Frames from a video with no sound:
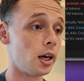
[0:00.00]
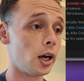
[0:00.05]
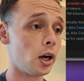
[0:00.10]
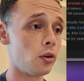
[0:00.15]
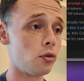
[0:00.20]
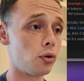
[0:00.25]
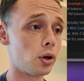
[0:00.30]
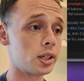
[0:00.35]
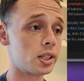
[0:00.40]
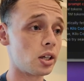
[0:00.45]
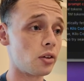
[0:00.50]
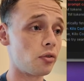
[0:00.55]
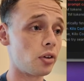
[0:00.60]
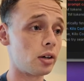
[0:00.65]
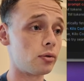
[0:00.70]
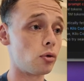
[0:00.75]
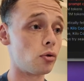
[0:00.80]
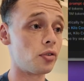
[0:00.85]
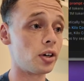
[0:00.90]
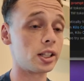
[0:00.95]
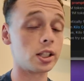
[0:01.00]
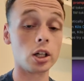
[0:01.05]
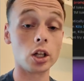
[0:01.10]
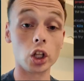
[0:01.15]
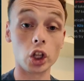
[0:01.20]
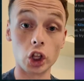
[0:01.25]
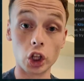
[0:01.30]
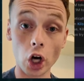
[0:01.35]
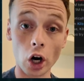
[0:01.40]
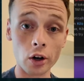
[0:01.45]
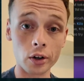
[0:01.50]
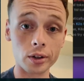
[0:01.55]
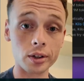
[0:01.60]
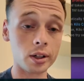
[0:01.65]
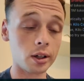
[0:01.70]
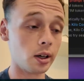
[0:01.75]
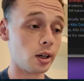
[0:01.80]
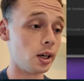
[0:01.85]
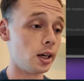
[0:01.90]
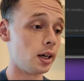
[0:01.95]
Et une fois que c'est fait, vous faites
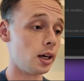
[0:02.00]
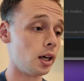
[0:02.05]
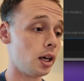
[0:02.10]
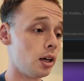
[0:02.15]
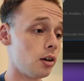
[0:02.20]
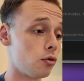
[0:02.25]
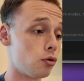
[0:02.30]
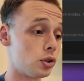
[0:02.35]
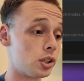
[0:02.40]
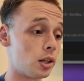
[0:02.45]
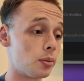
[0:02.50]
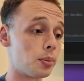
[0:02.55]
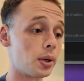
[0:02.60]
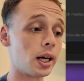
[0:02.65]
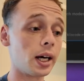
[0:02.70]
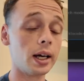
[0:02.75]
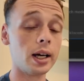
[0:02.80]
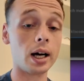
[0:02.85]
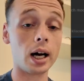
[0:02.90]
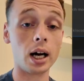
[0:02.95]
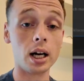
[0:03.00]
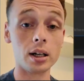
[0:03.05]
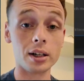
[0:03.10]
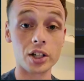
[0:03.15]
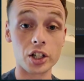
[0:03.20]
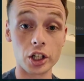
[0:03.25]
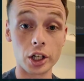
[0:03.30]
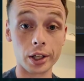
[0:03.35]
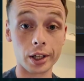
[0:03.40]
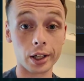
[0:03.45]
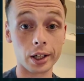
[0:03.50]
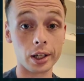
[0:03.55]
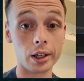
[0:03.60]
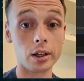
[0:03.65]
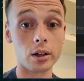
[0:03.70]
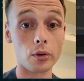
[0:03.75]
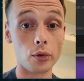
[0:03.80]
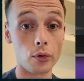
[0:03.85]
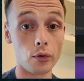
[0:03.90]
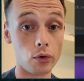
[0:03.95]
Done et vous êtes prêt à
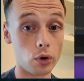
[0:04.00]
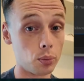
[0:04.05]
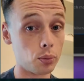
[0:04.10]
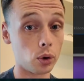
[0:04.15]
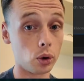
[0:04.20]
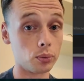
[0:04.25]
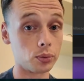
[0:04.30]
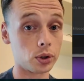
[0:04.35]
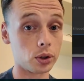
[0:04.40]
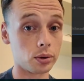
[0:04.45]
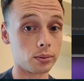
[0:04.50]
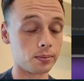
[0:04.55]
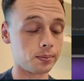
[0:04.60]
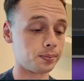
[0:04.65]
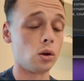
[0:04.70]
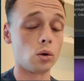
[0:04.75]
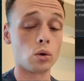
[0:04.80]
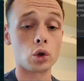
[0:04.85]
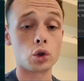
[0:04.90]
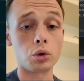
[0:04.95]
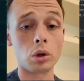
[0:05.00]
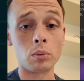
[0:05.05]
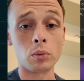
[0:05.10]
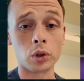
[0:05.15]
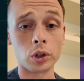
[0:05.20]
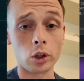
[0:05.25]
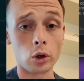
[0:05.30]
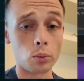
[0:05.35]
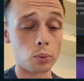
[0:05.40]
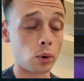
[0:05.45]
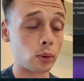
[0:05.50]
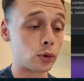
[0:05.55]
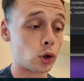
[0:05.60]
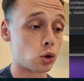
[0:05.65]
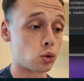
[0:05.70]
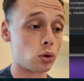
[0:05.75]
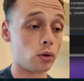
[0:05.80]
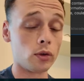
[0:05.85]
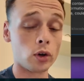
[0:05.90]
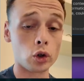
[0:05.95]
générer vos prompts. Donc, je vais demander le prompt
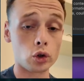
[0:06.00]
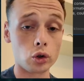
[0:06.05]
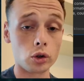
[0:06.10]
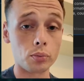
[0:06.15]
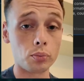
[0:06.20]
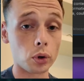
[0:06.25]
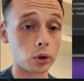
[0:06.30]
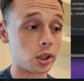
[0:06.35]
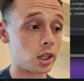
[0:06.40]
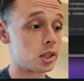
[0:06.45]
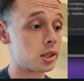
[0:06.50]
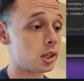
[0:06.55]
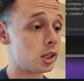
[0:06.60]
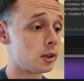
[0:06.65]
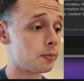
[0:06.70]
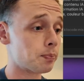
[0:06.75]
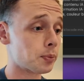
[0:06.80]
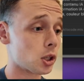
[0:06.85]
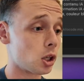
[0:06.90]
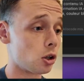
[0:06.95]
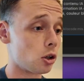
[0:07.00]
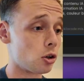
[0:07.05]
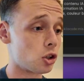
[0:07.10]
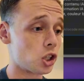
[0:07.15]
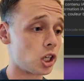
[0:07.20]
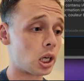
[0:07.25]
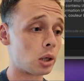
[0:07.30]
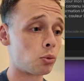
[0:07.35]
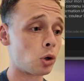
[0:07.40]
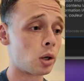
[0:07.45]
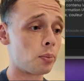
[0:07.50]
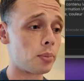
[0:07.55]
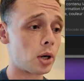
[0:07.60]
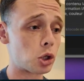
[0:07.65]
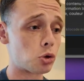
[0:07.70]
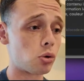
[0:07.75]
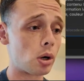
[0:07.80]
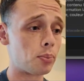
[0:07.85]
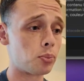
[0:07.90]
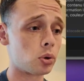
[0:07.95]
suivant juste pour tester. Euh, Génère-moi une
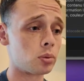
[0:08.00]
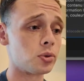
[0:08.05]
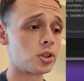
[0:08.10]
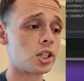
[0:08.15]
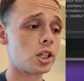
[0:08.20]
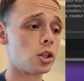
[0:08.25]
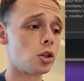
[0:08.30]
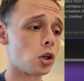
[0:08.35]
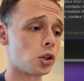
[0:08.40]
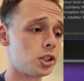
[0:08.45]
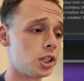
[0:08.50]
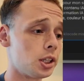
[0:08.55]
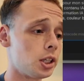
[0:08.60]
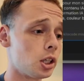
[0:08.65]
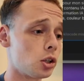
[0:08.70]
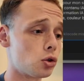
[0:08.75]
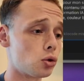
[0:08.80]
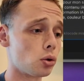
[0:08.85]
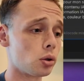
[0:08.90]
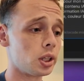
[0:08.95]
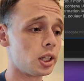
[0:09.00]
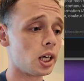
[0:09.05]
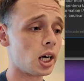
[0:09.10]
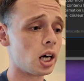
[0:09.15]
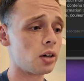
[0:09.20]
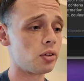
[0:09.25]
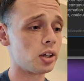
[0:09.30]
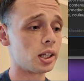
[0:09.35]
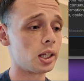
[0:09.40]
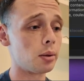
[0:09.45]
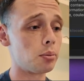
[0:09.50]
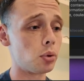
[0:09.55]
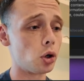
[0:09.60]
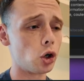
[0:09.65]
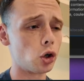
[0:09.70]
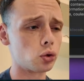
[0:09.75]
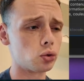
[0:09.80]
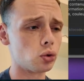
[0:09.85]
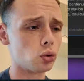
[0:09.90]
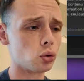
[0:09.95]
page web pour mon site Nordic King sur l'IA avec des
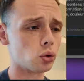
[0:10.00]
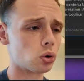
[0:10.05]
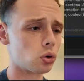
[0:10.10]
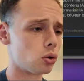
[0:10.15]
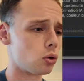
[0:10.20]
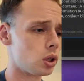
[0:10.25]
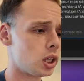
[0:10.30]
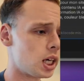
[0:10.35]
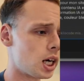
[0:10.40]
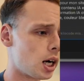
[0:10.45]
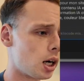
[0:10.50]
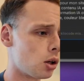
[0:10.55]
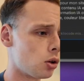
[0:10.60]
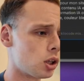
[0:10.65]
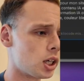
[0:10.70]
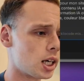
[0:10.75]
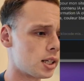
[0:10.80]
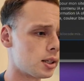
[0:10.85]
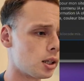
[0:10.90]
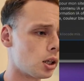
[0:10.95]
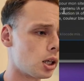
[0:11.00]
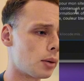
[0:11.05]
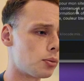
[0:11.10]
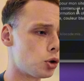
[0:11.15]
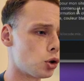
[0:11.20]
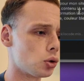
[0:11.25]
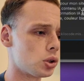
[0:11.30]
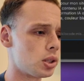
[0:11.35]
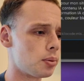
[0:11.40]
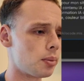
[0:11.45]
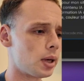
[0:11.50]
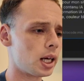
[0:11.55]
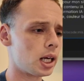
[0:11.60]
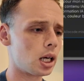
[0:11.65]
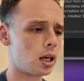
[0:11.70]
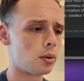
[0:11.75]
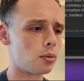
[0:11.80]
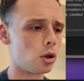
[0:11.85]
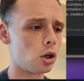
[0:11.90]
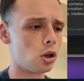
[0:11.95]
blogs, du contenu IA, une case des captures
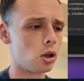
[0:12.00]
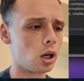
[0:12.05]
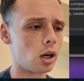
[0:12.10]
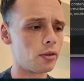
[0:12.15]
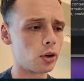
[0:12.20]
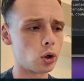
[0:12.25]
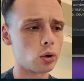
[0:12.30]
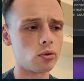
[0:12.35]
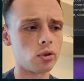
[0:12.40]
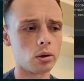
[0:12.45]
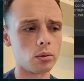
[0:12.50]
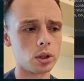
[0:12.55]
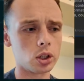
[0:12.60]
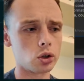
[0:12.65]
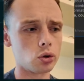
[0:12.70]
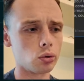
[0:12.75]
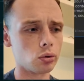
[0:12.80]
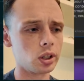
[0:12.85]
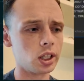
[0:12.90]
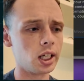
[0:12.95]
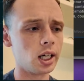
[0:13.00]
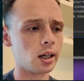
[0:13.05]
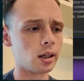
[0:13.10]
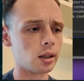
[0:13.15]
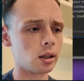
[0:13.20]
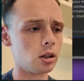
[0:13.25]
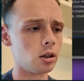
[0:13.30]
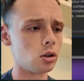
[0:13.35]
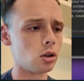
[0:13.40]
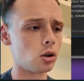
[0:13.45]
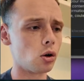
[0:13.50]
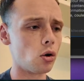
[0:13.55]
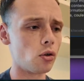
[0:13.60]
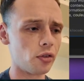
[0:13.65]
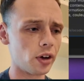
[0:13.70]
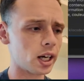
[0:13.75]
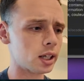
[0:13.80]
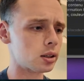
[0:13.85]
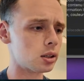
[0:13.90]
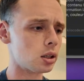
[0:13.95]
d'email euh, avec une formation IA euh,
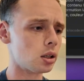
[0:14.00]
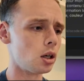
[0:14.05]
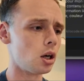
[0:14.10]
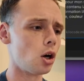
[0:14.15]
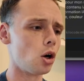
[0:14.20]
offerte,